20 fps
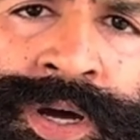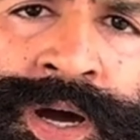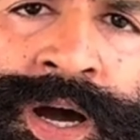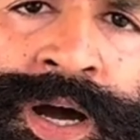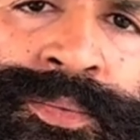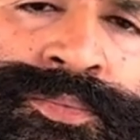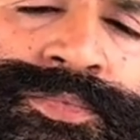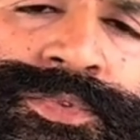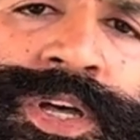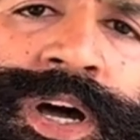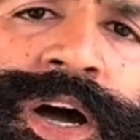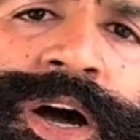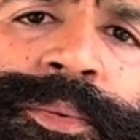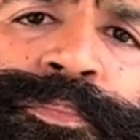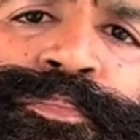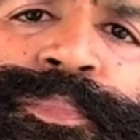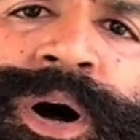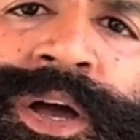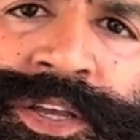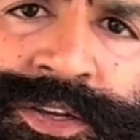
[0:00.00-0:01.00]
नाम था
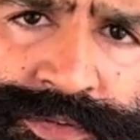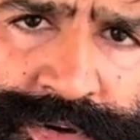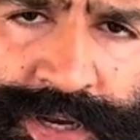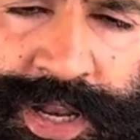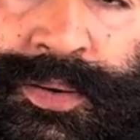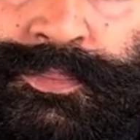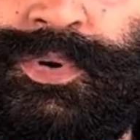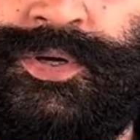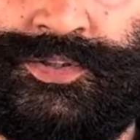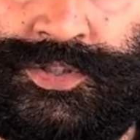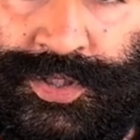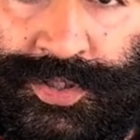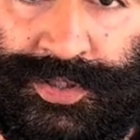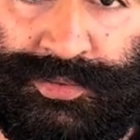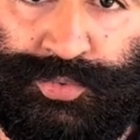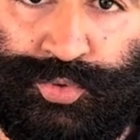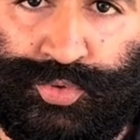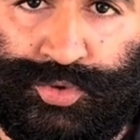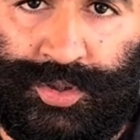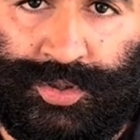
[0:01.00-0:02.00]
बाई वाला बहत्तर
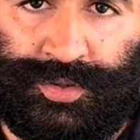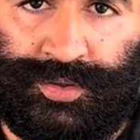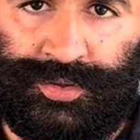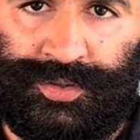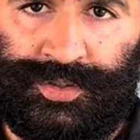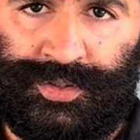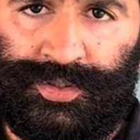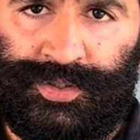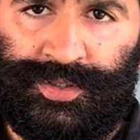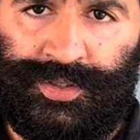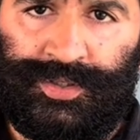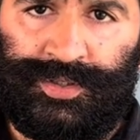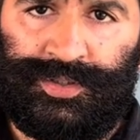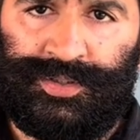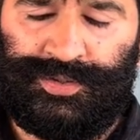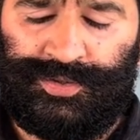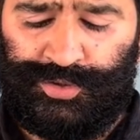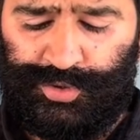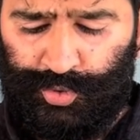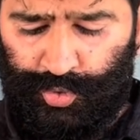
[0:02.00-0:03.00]
कबूतर
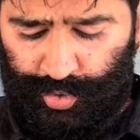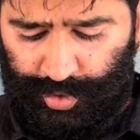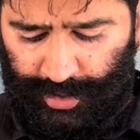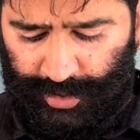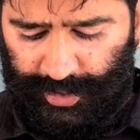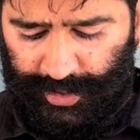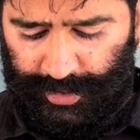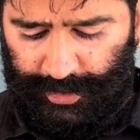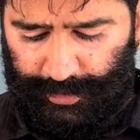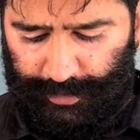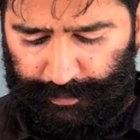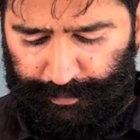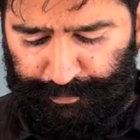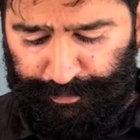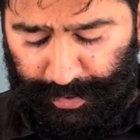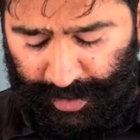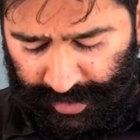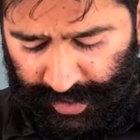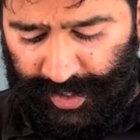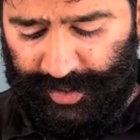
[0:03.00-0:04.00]
जो कि
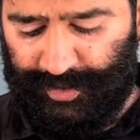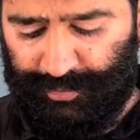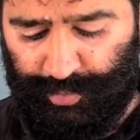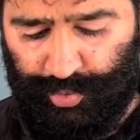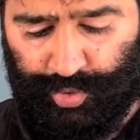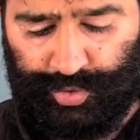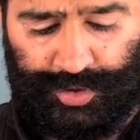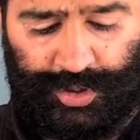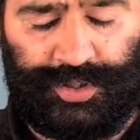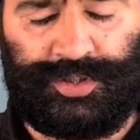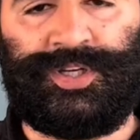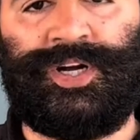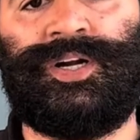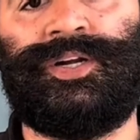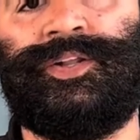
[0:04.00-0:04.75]
बड़ा कबूतर था